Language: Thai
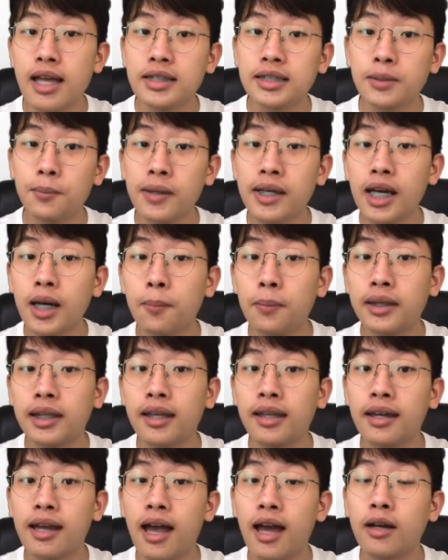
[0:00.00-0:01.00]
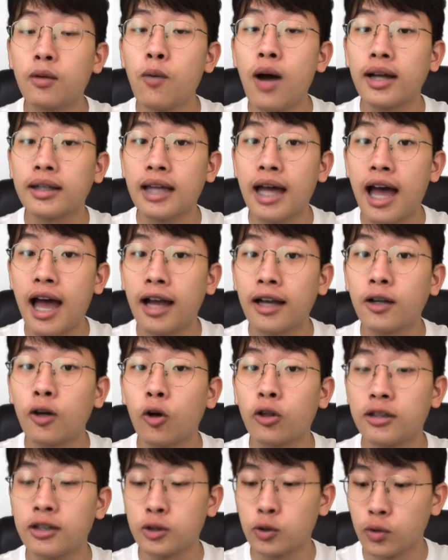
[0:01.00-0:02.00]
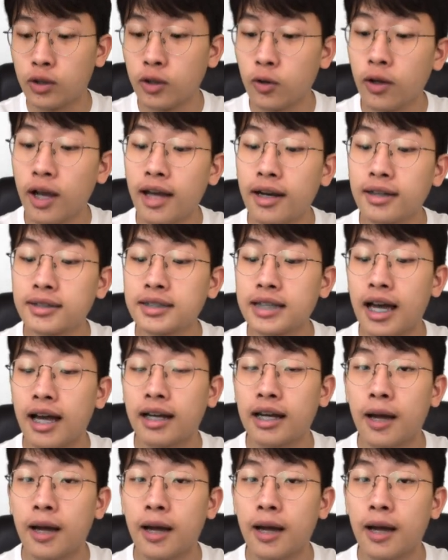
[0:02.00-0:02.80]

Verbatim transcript: จะไม่เกิดปฏิกิริยาระหว่างทางก่อนถึงจุดที่ต้องการรักษา